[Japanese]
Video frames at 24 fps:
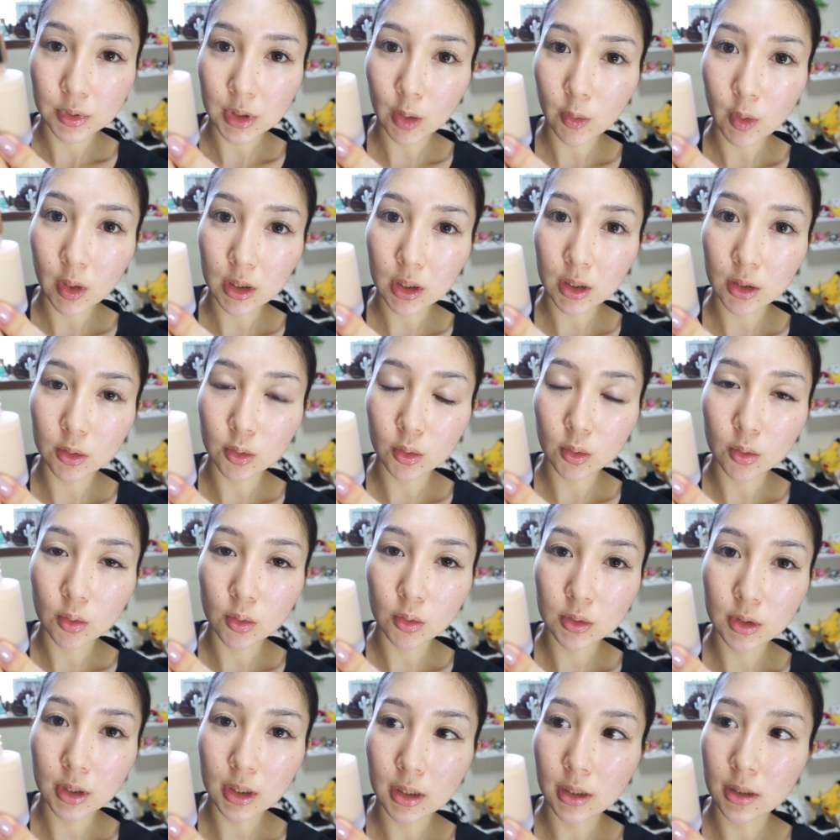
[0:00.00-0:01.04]
蓋を開けると
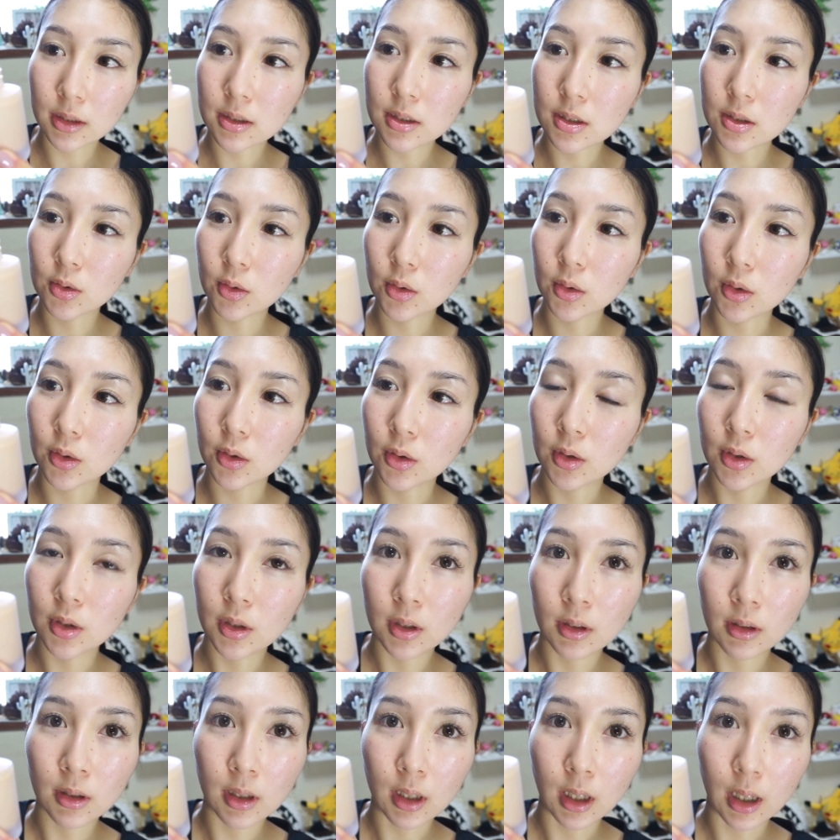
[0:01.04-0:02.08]
こんな感じの、
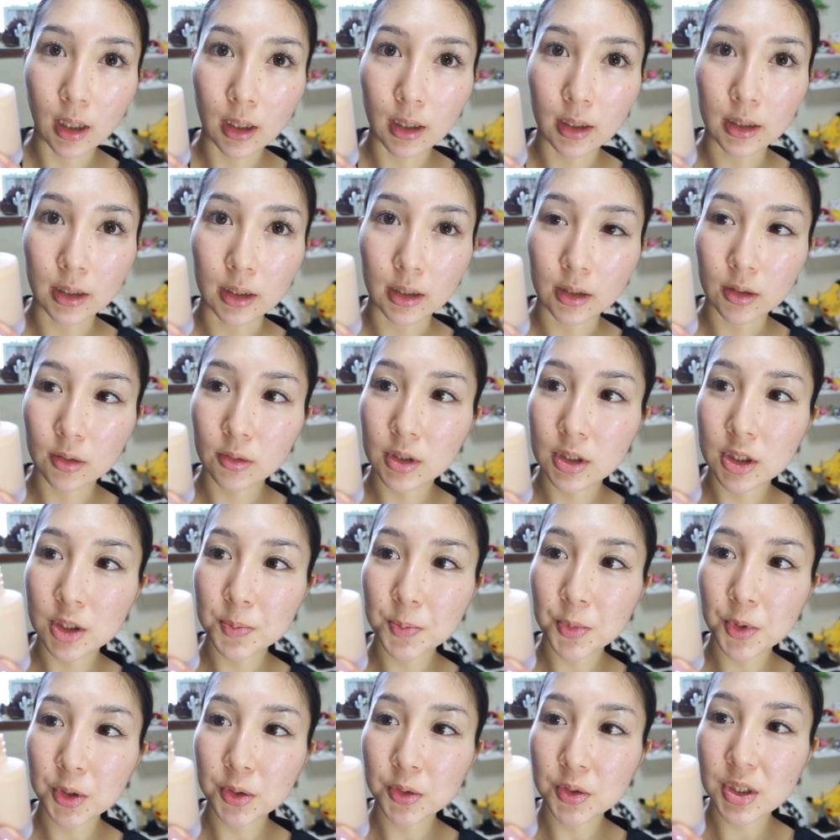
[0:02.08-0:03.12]
はい、これ
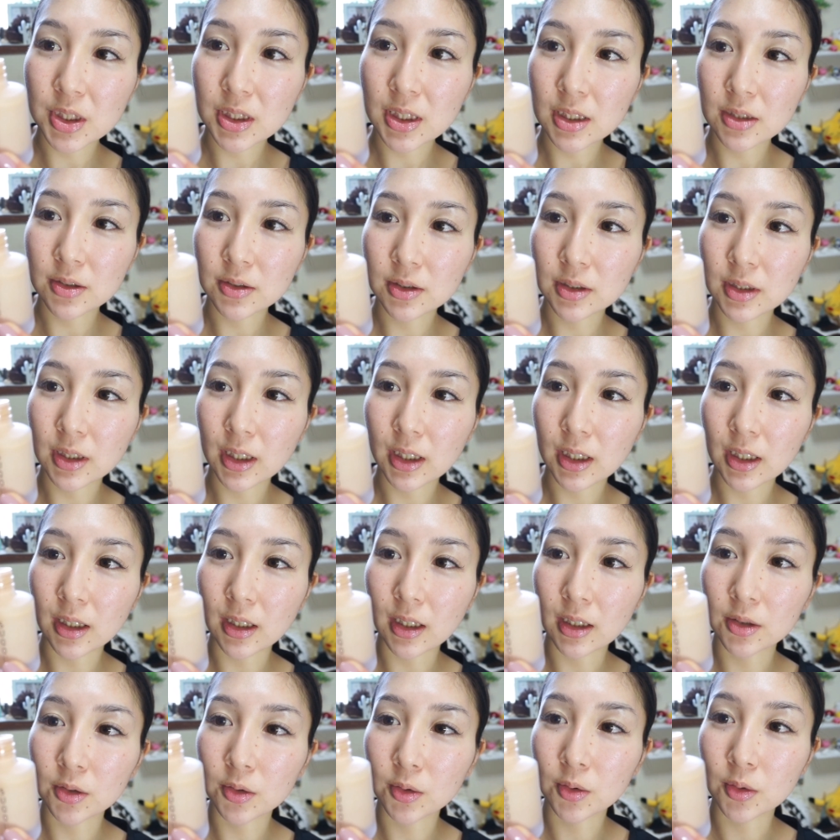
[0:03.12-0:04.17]
スポイトじゃなく
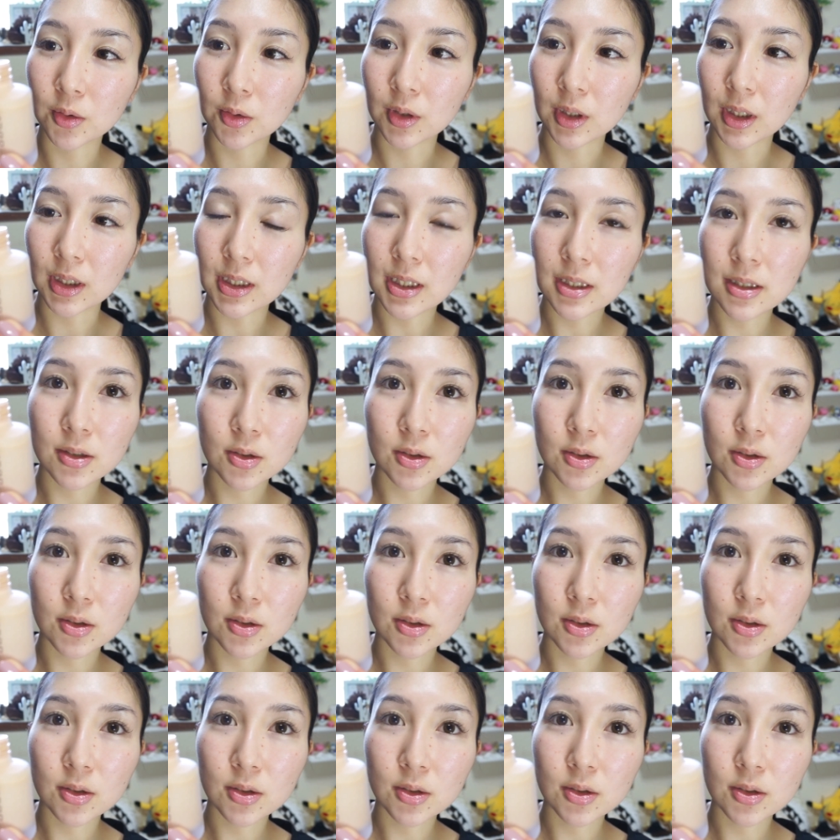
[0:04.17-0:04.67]
て、あのガラ